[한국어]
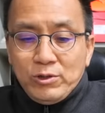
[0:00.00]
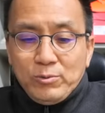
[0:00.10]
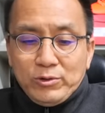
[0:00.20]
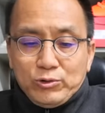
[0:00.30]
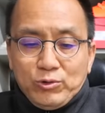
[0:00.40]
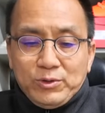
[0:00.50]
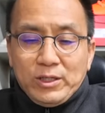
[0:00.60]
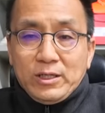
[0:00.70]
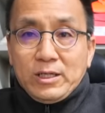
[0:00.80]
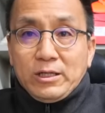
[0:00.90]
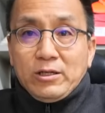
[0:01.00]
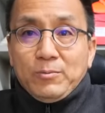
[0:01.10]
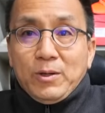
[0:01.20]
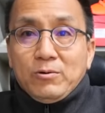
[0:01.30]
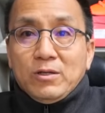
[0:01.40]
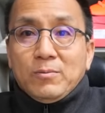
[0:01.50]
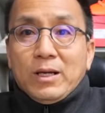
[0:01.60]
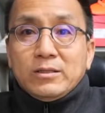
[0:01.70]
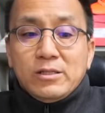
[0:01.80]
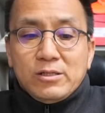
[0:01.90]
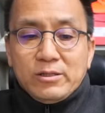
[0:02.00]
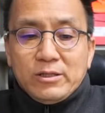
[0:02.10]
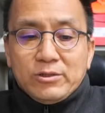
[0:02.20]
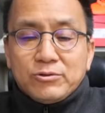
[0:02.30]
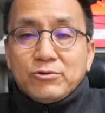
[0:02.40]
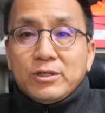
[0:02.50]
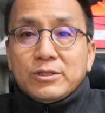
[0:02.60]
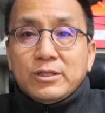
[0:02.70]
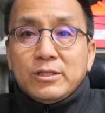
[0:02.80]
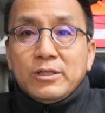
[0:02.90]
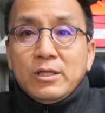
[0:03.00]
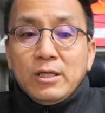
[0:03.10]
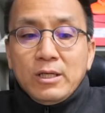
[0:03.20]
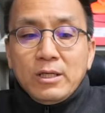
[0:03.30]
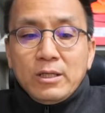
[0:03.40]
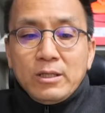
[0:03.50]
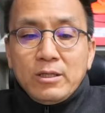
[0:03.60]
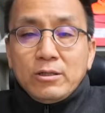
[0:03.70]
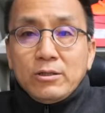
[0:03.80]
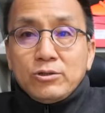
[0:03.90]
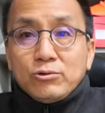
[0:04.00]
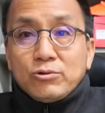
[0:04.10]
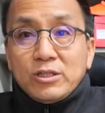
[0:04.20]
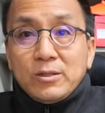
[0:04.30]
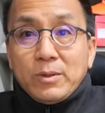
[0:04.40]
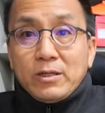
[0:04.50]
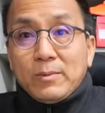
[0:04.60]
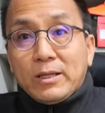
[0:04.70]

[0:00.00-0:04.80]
일본의 소비자 가격을 빼고는 17,000엔 정도에서 이런 정도의 신발을